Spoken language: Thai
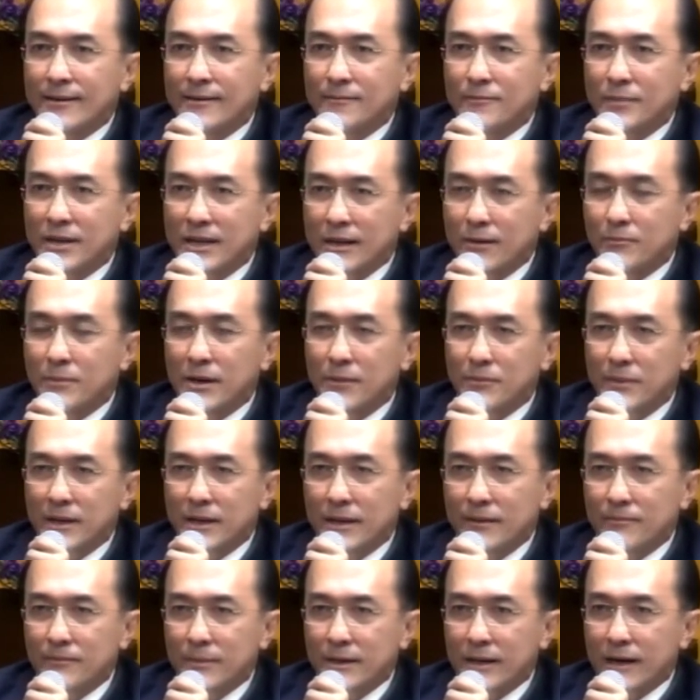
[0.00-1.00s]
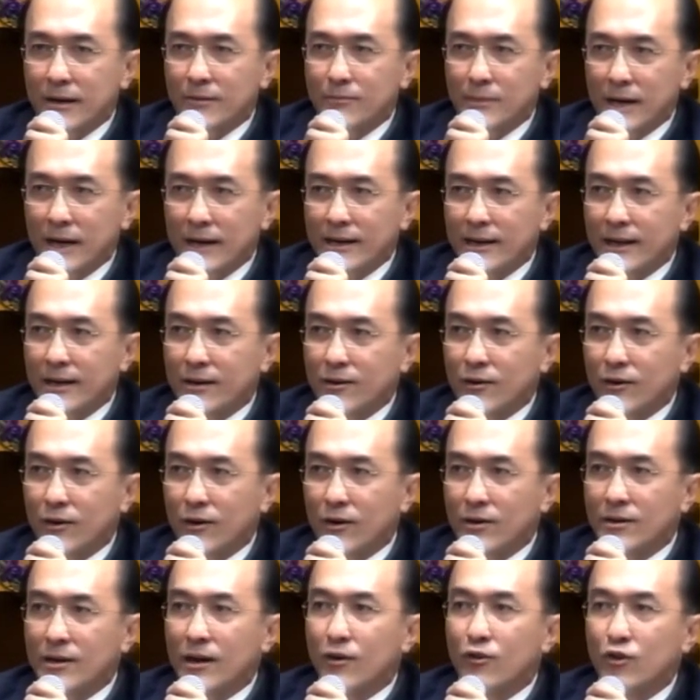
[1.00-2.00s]
มันก็มาบีบมันเข้ามาเรียกร้อ
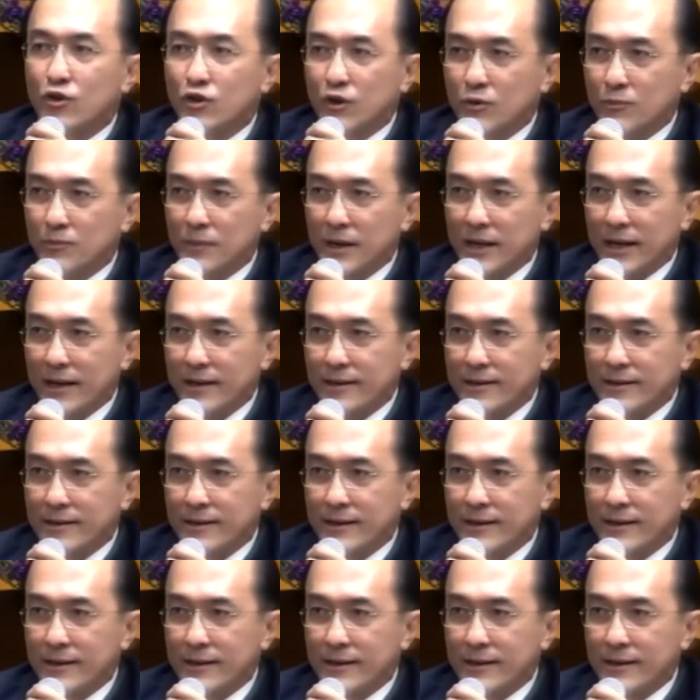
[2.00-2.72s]
งเราก็ต้องเปลี่ยน